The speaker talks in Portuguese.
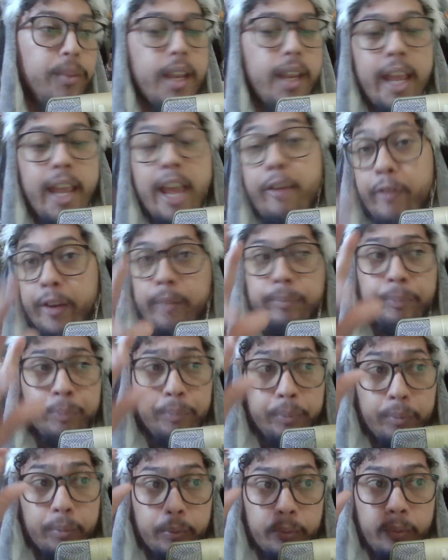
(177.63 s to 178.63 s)
Enfim,
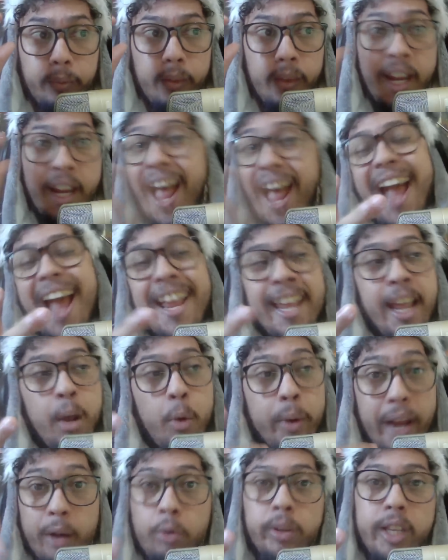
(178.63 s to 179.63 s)
Aí,
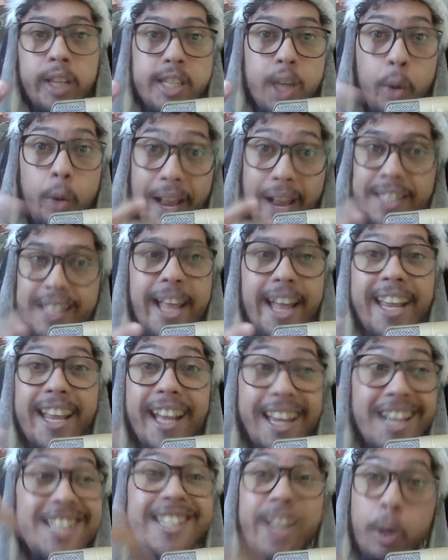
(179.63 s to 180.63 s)
o que aconteceu? Esse deck
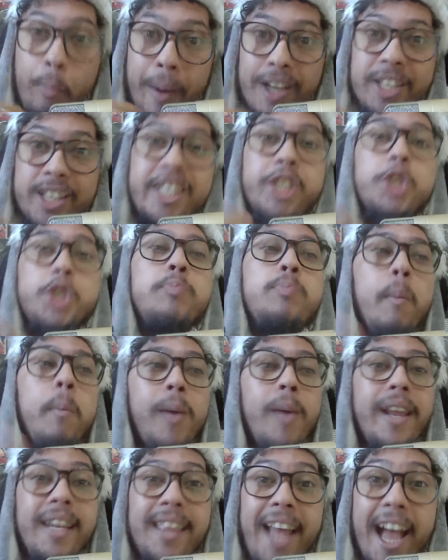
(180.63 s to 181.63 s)
cresceu bastante de
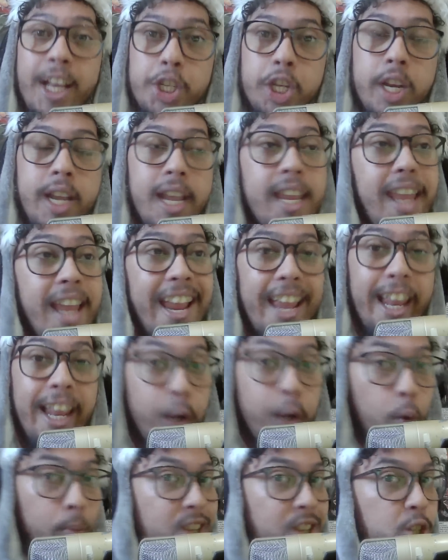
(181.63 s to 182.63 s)
popularidade. E aí ele
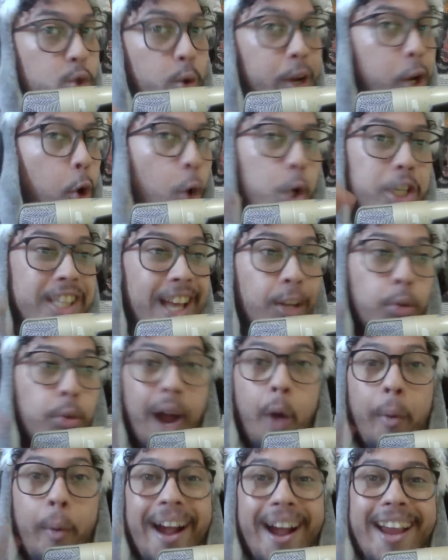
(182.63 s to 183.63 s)
começou a encostar no
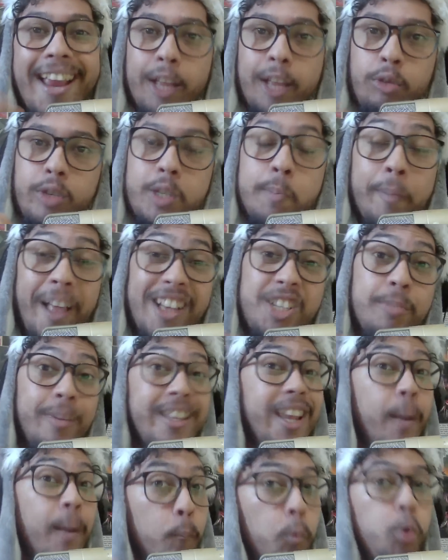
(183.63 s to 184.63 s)
calcanhar do Splite de
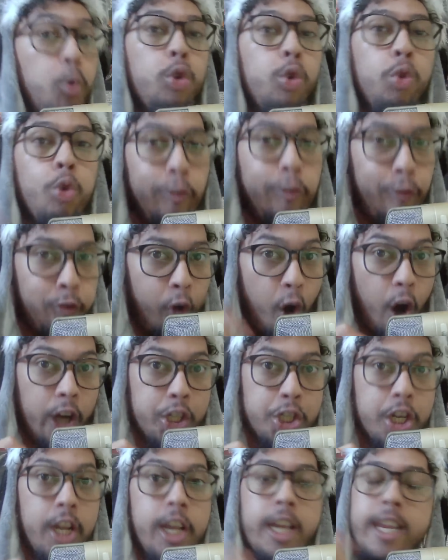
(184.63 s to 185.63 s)
maneira muito
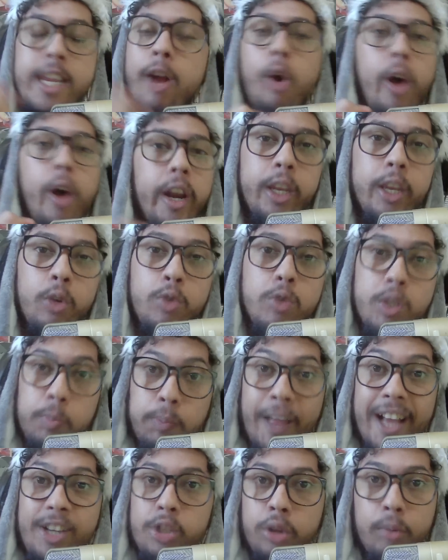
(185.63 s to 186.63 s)
forte. E agora
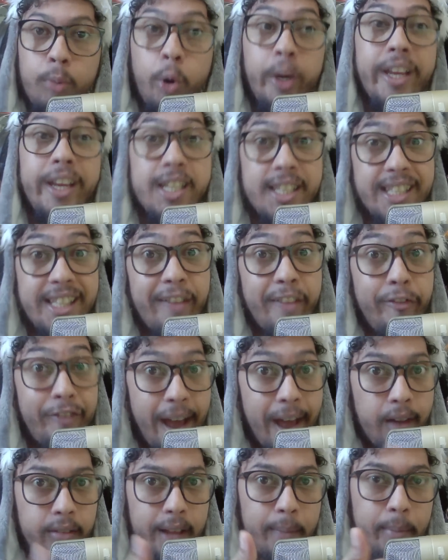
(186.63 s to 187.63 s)
Splite tomou hit
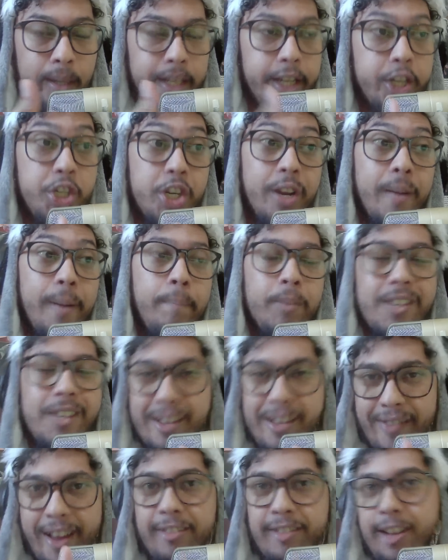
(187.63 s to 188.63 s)
severo na banlist,
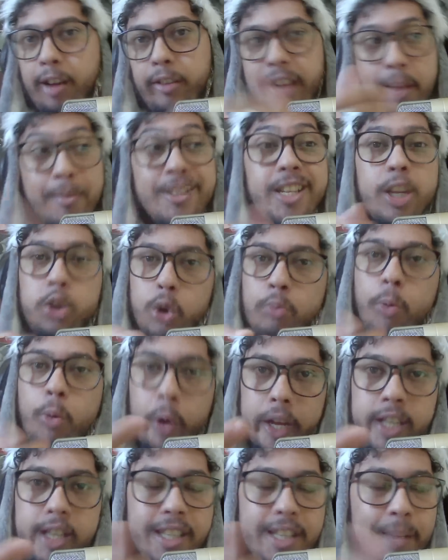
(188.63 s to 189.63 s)
severo não, né? Mas ele
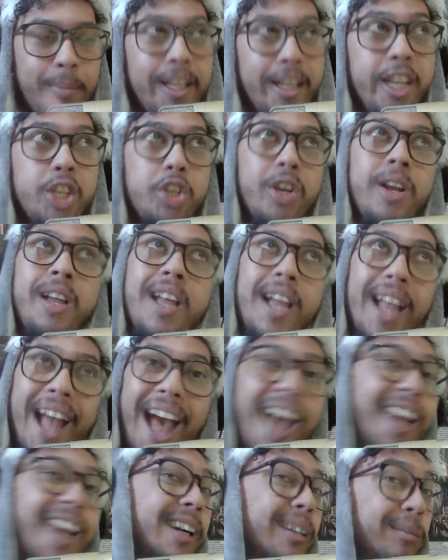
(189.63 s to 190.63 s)
tomou hits na banlist,
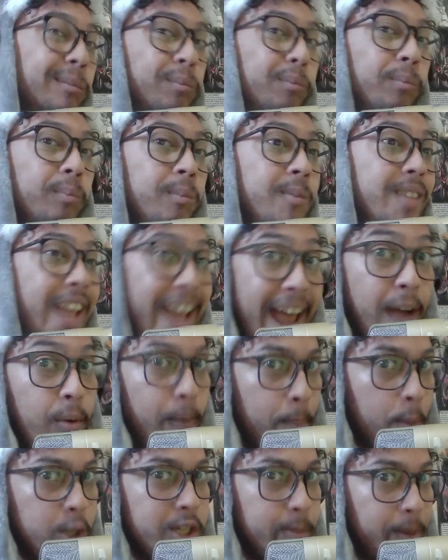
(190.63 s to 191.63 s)
cara, é uma
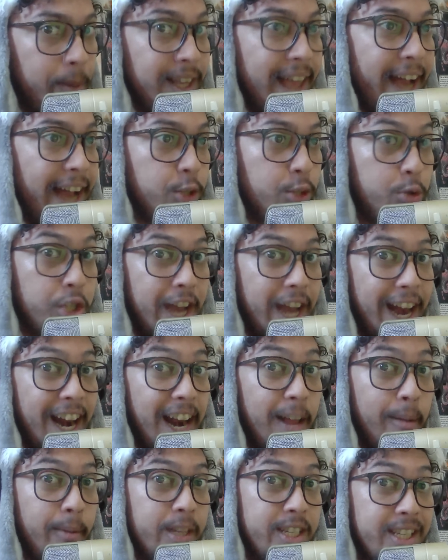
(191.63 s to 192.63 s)
possibilidade de Tiara
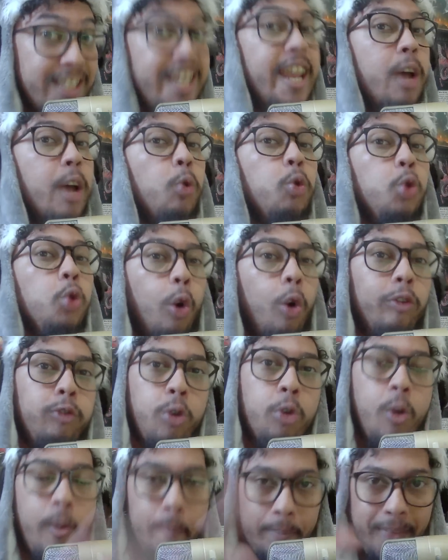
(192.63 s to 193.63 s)
Lavamente ser o
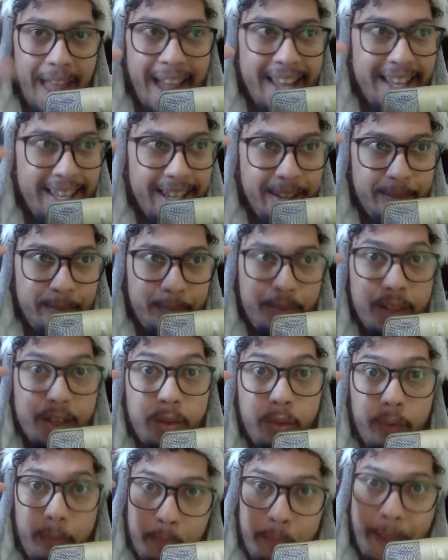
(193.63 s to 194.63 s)
novo deck
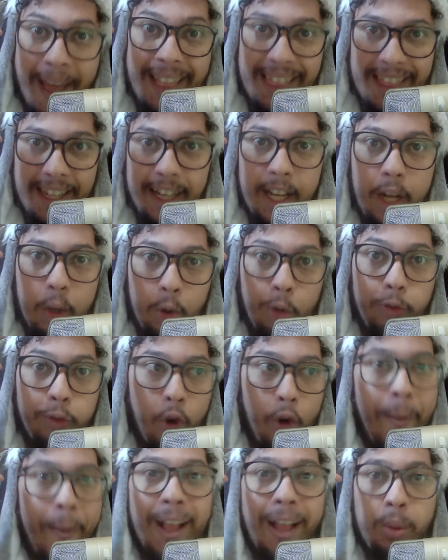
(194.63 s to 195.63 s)
meta do
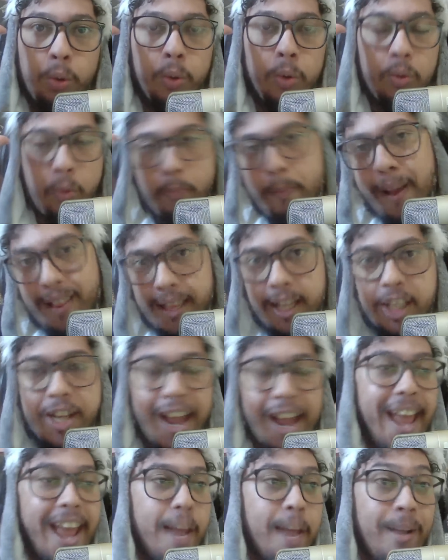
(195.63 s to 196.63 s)
formato, meta ele já
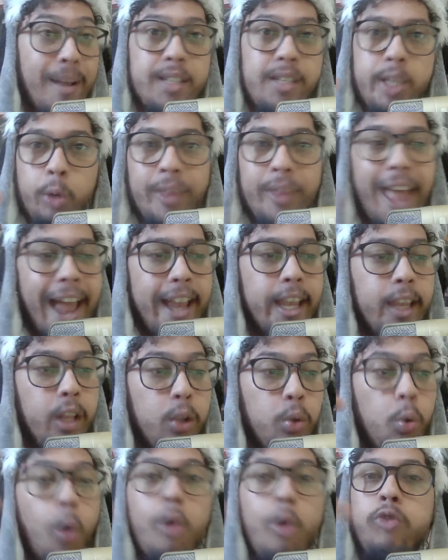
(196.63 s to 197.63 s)
é, né? Mas ser o deck
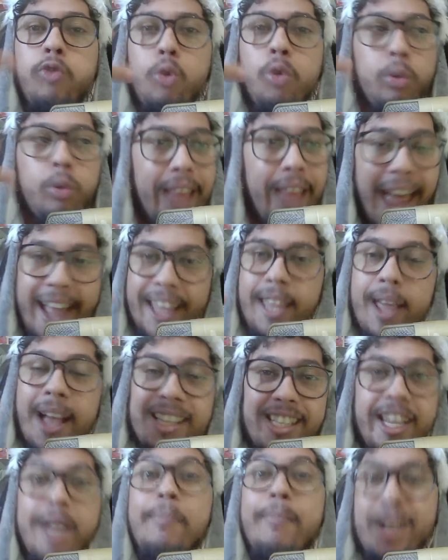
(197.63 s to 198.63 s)
novo, deck a
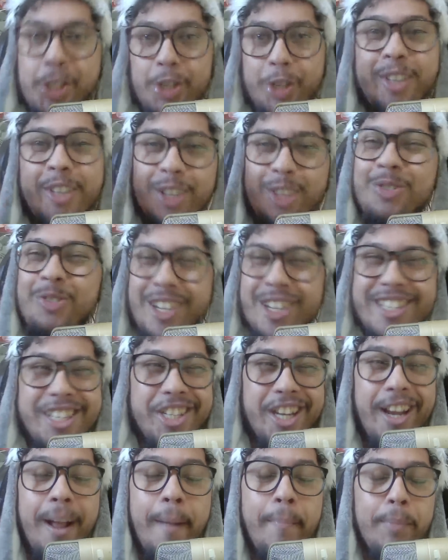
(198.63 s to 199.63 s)
ser batido dentro do
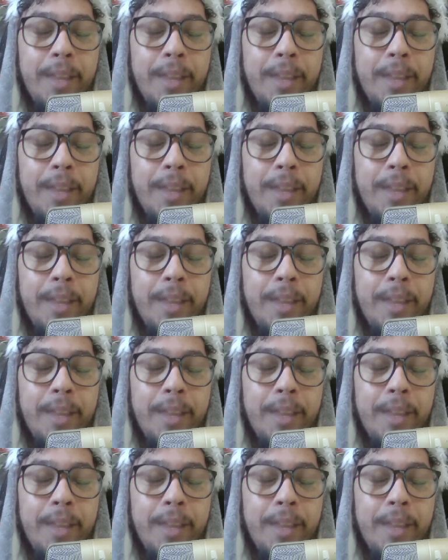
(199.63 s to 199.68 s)
ACG.